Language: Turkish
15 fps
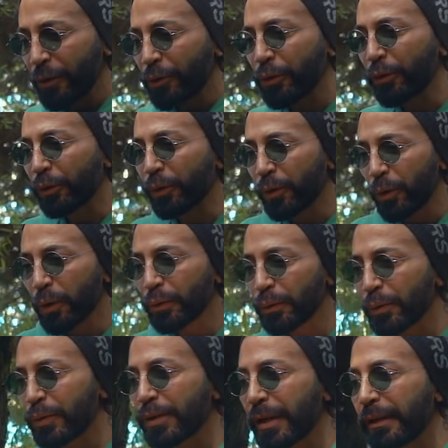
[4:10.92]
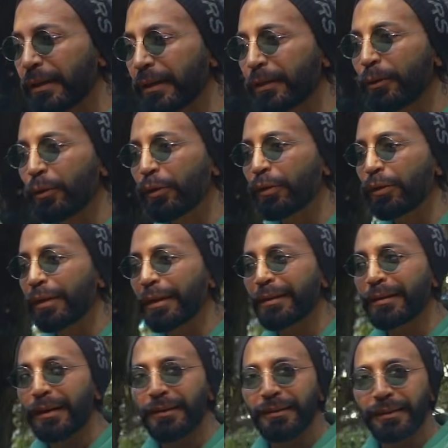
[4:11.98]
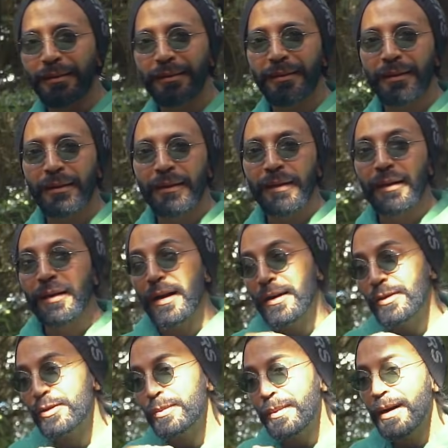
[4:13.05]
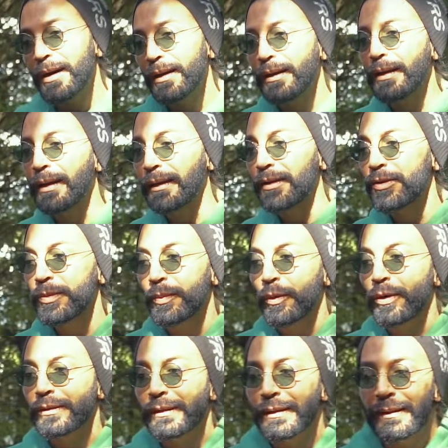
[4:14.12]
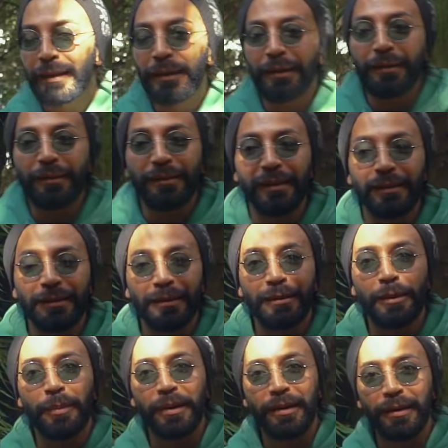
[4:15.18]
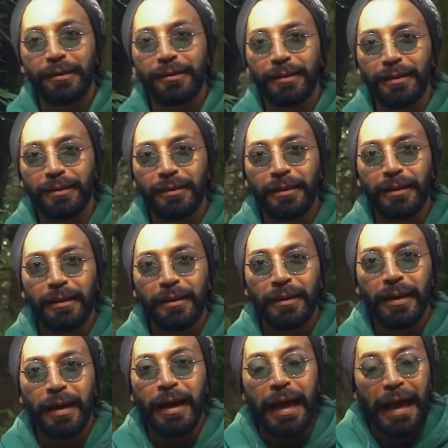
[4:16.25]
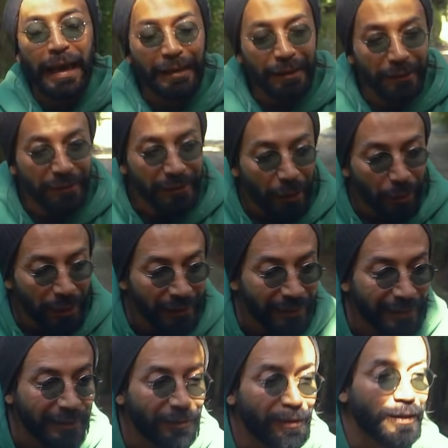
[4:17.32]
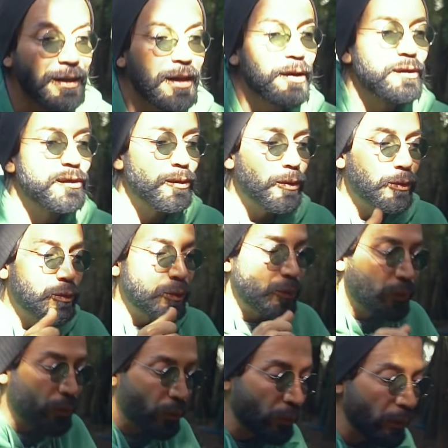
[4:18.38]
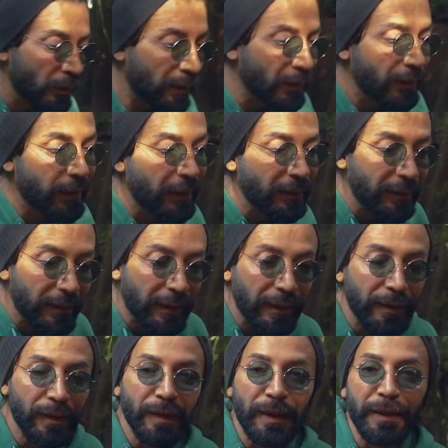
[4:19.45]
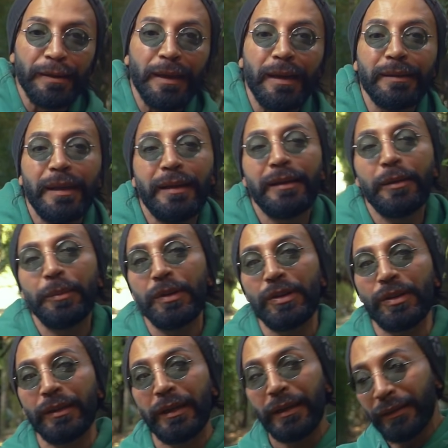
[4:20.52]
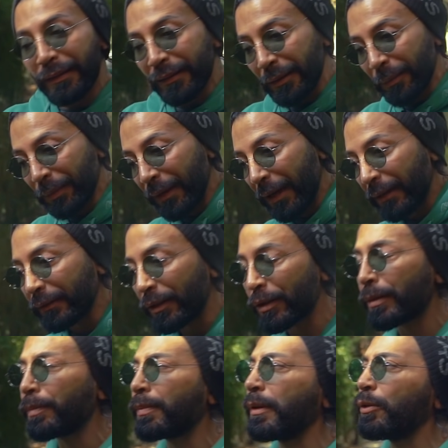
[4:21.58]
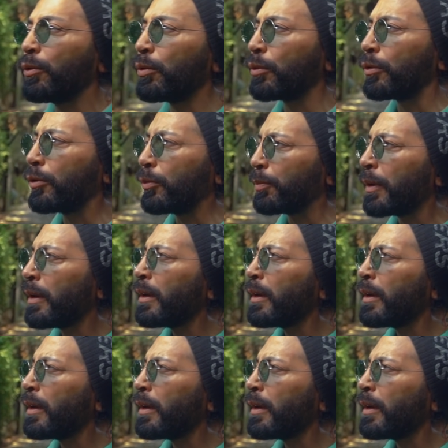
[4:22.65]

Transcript: Çünkü korktuğun şeylerin üstüne gidersen, karşı mahalleye geçip orada neler hissettiğine bakarsan, en istemediğin ve rahatsız olduğun duyguları kendi kendine iradenle başına getirip yaklaşıp da durup